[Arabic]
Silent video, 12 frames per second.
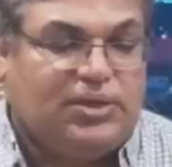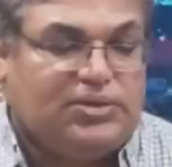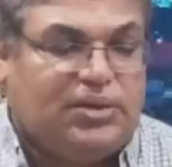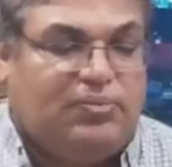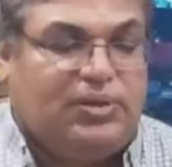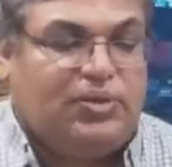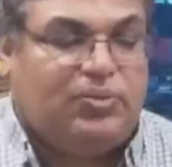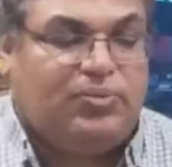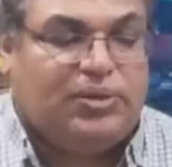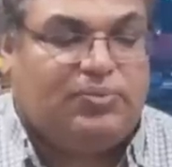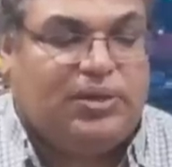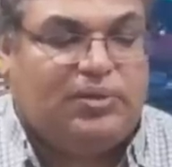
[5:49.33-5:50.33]
مليون
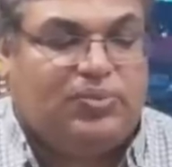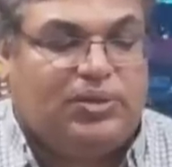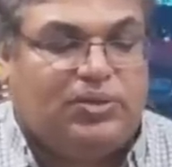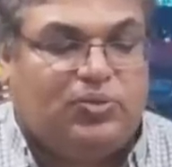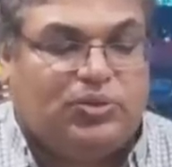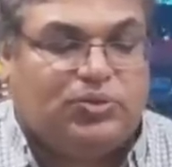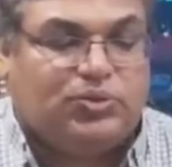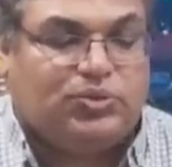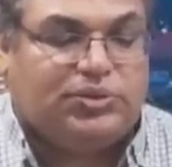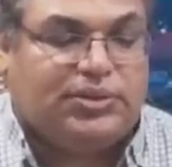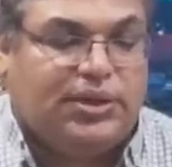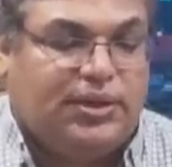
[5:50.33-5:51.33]
برميل من
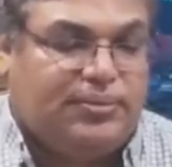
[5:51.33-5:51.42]
الوقود